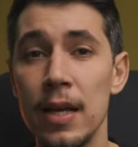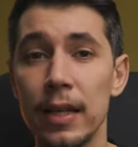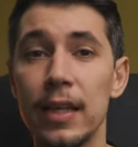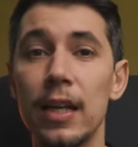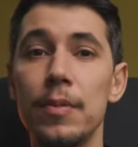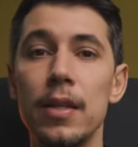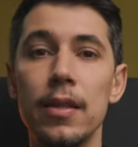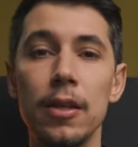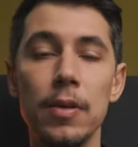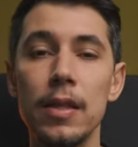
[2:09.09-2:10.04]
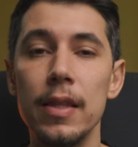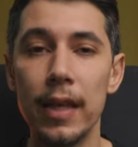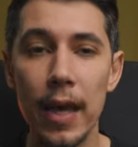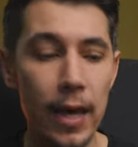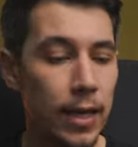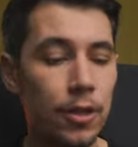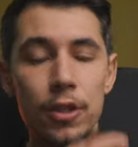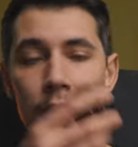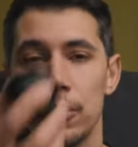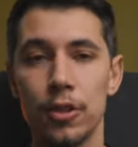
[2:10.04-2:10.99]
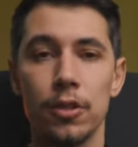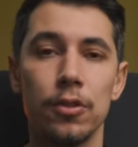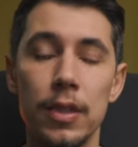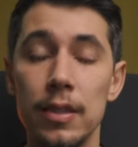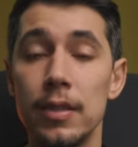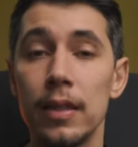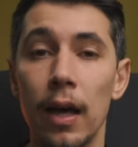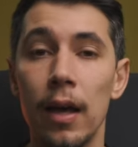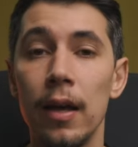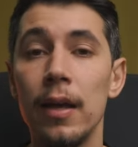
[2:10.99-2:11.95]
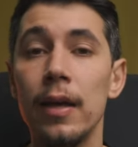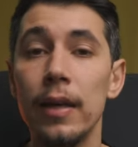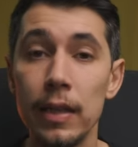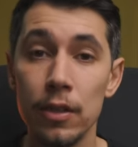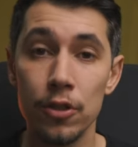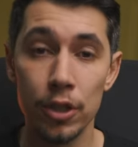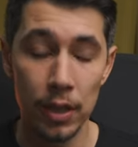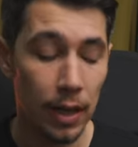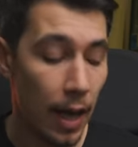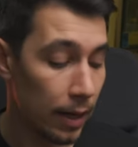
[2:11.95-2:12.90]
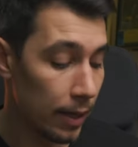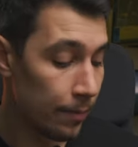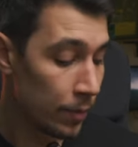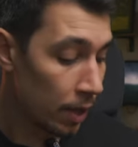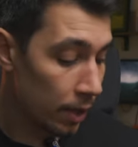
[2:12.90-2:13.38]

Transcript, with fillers: chiaramente, quindi cage, accessoristica in generale.